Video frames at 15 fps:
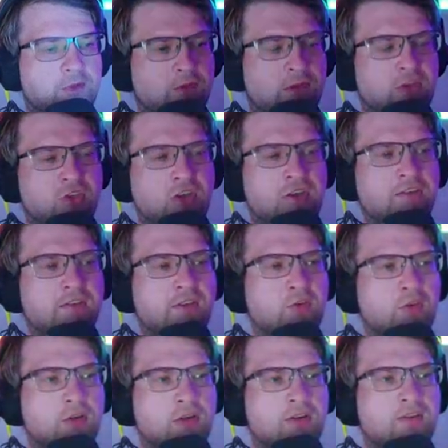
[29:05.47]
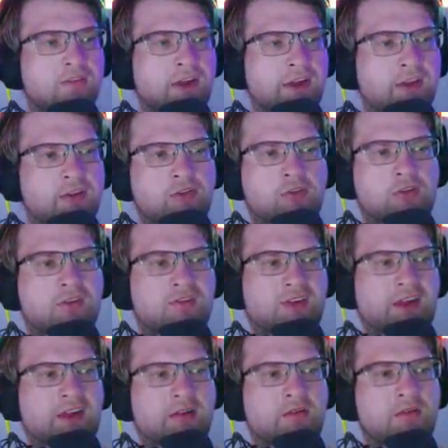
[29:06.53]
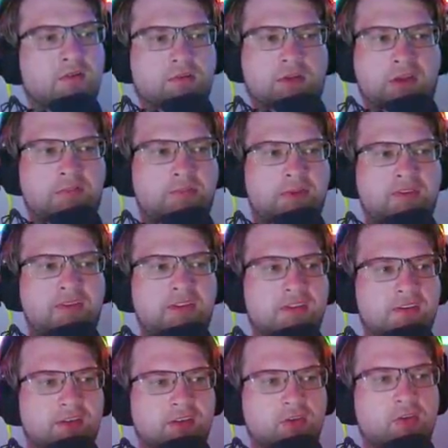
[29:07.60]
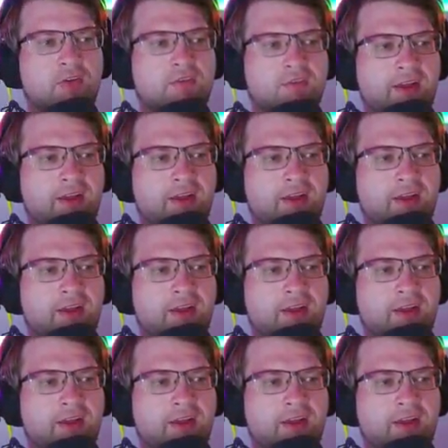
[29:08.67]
So, da stand zwar, drücke 2, ich drücke 2. Nichts passierte, ich drücke